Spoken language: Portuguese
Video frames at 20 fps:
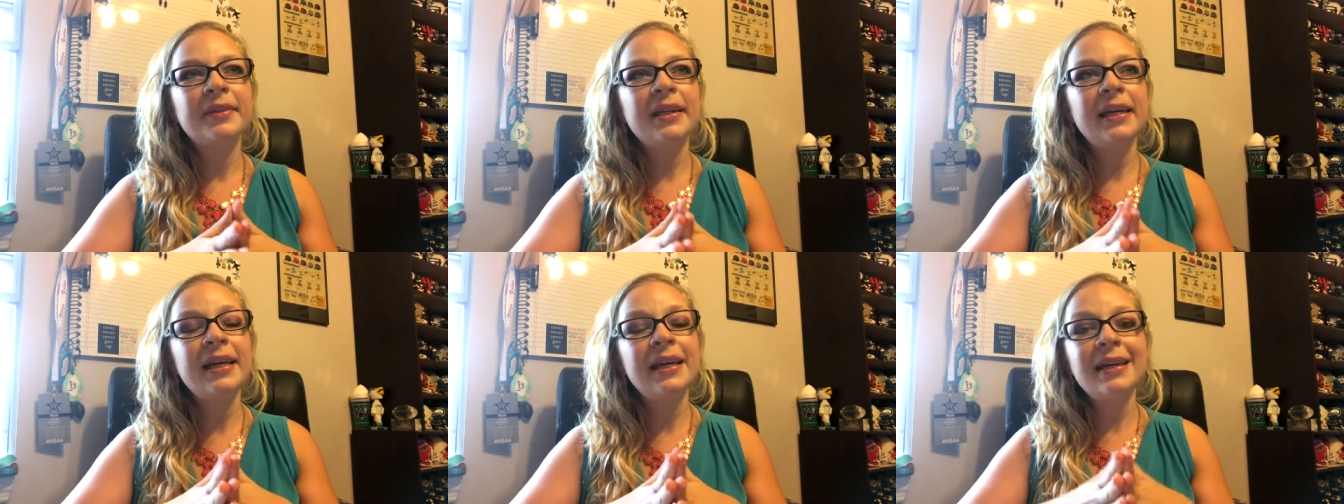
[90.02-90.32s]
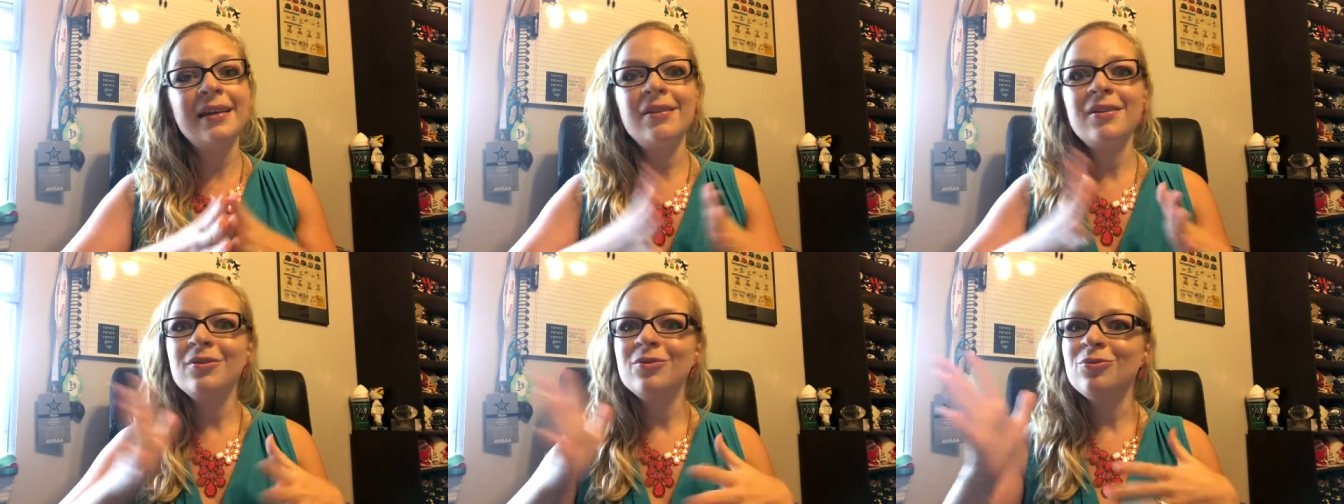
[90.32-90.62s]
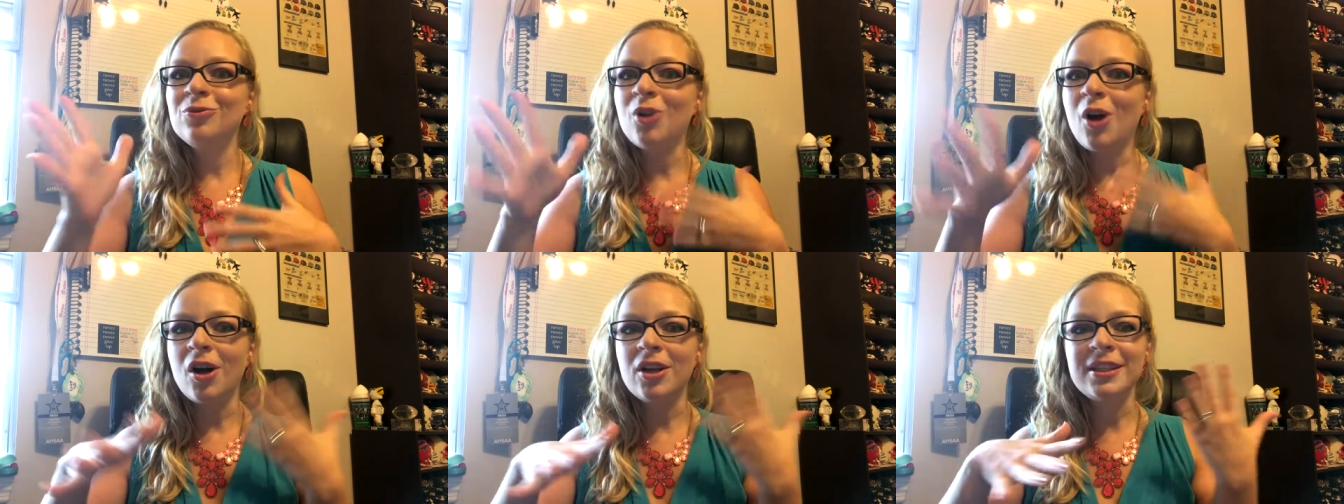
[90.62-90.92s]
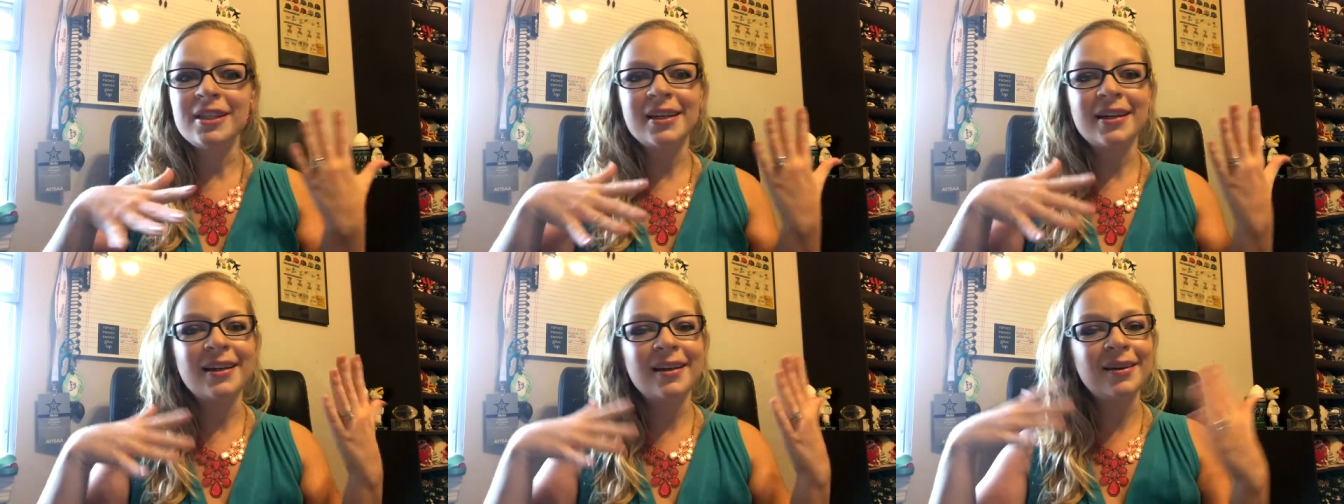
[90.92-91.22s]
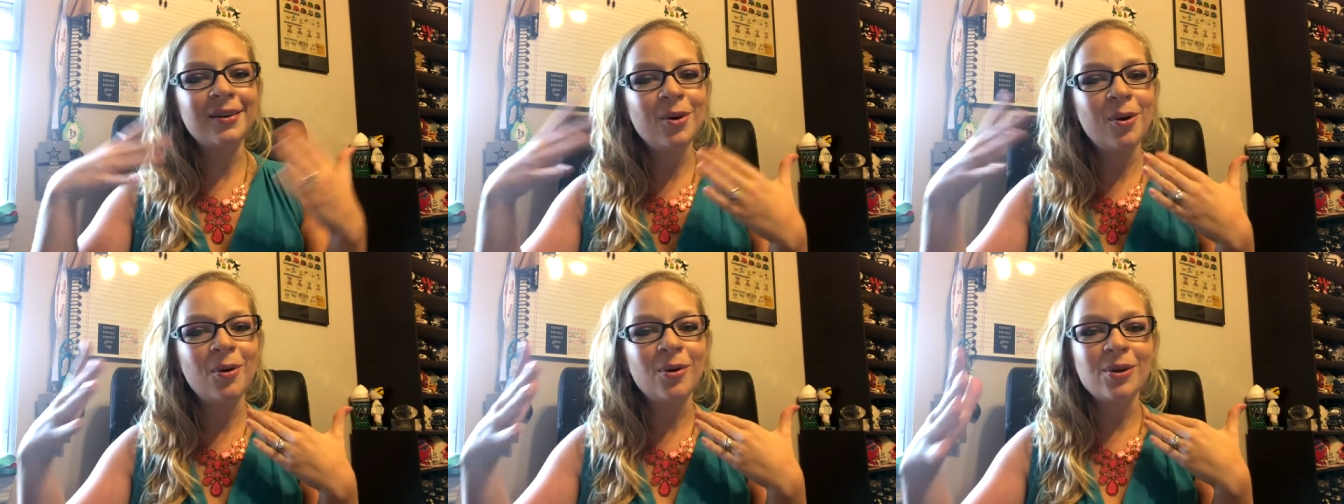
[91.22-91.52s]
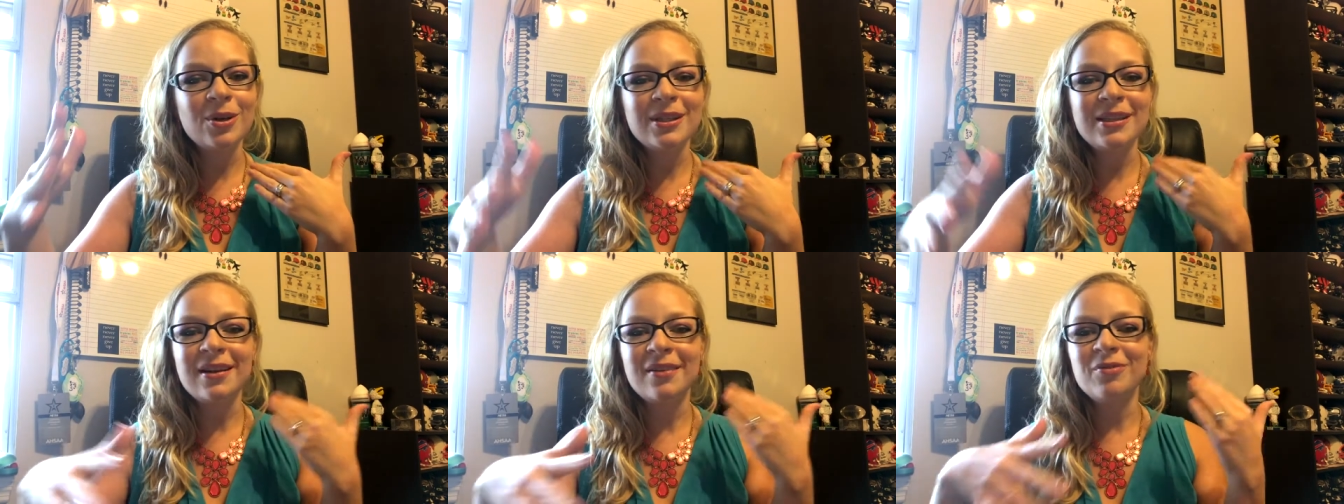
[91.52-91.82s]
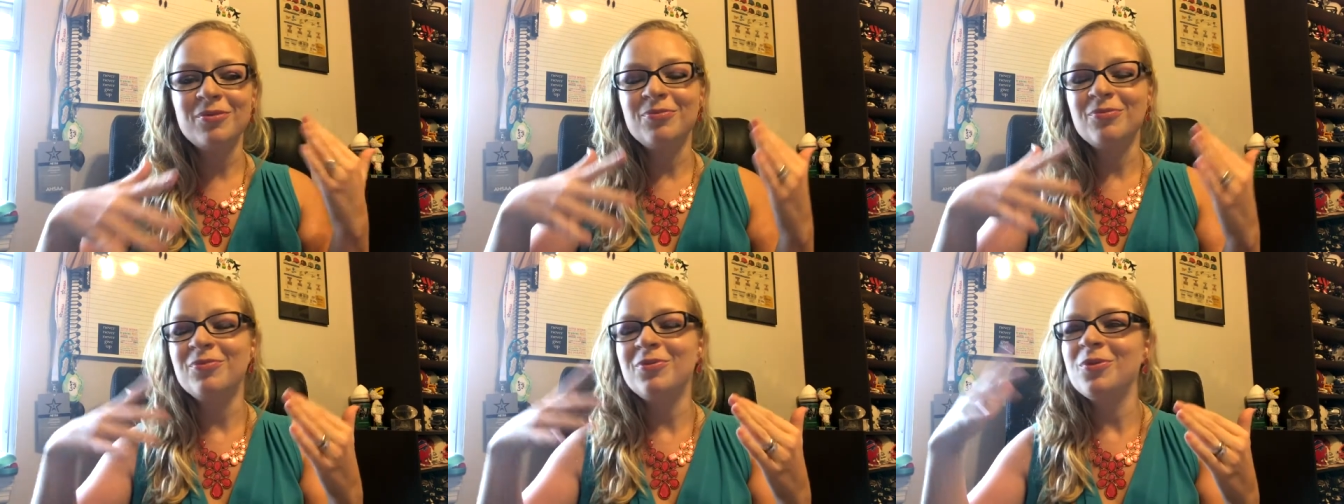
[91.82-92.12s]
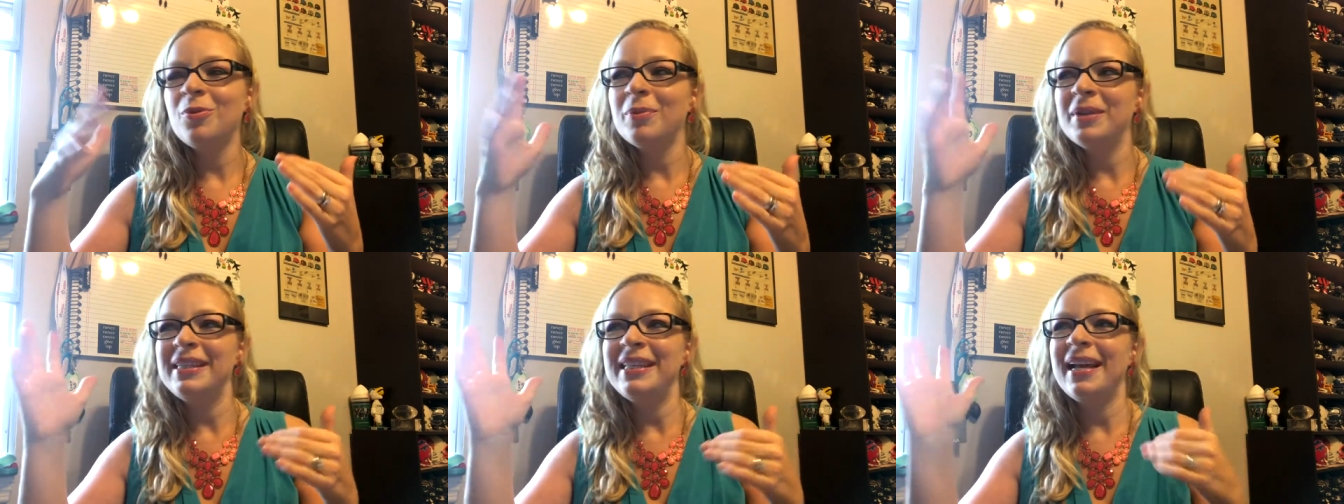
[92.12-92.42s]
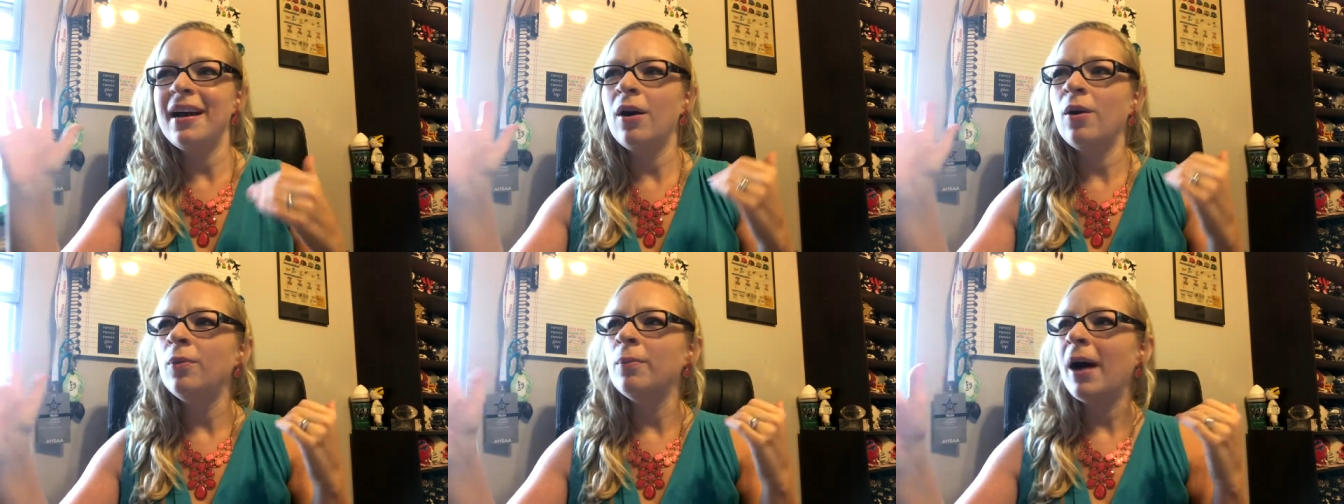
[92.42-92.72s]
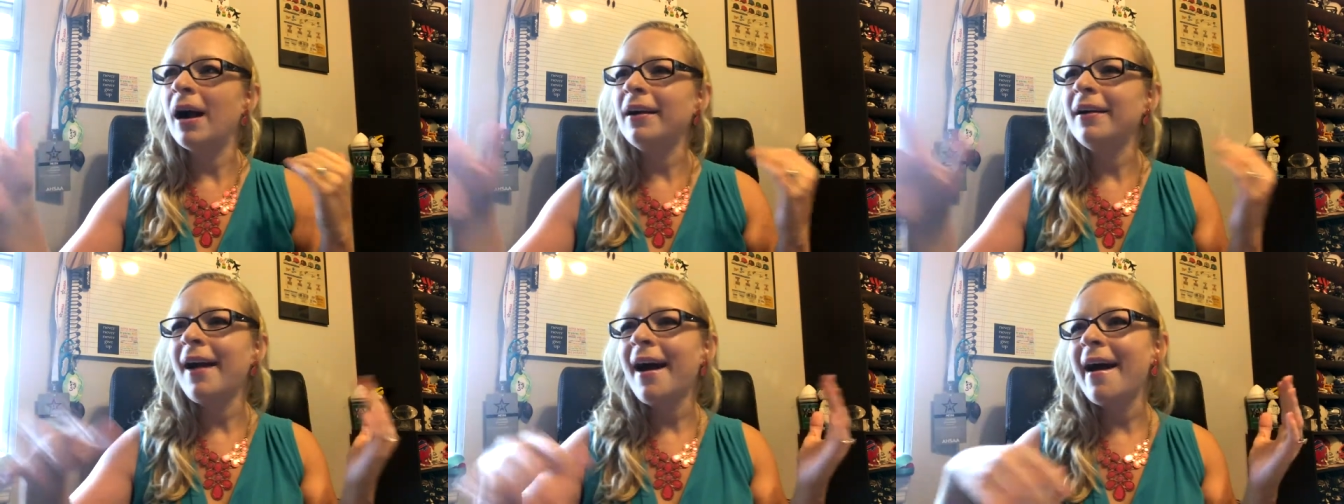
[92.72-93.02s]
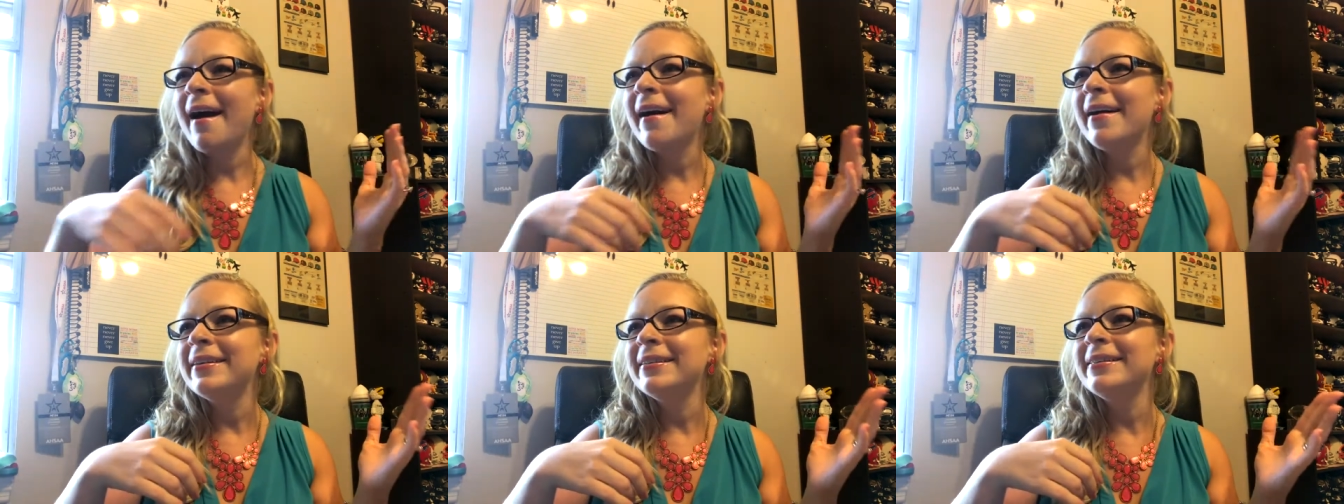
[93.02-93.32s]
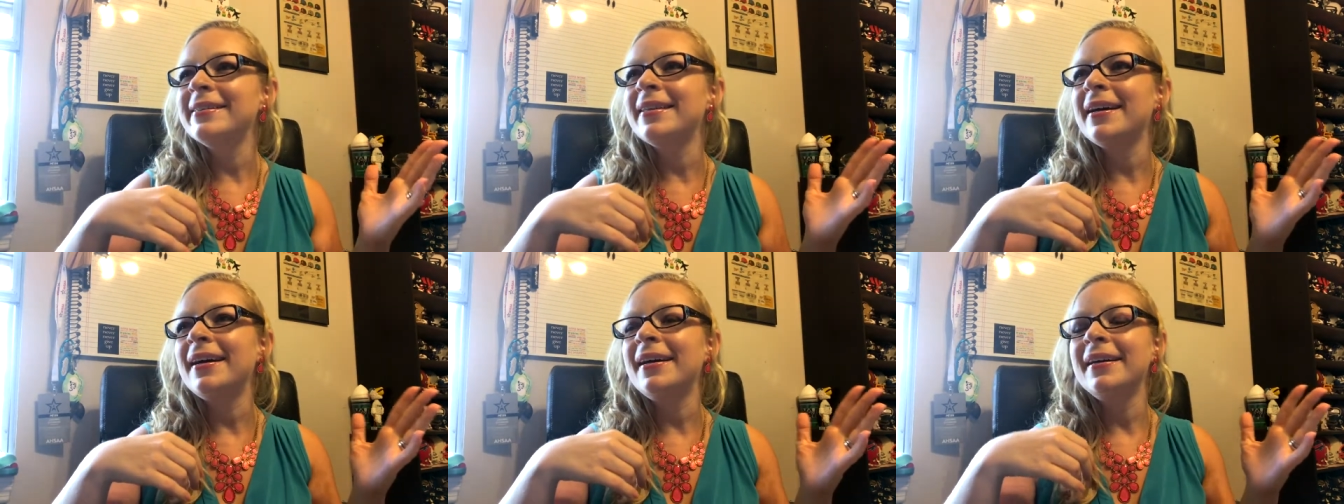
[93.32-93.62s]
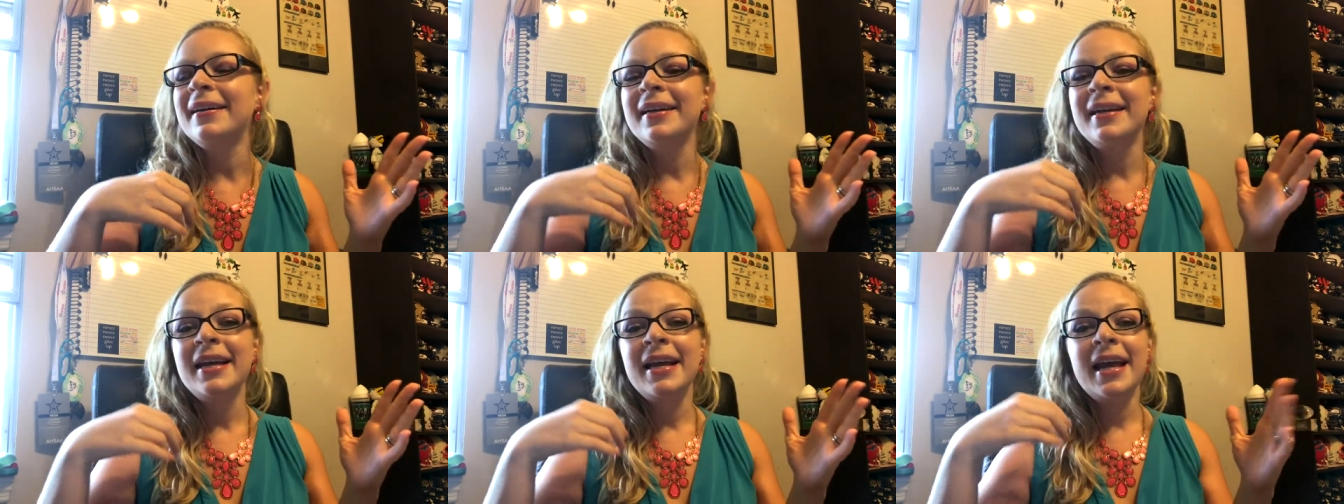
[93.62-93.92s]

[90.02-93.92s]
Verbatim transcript: E, nossa, aquela coisa, comecei a arrumar casa,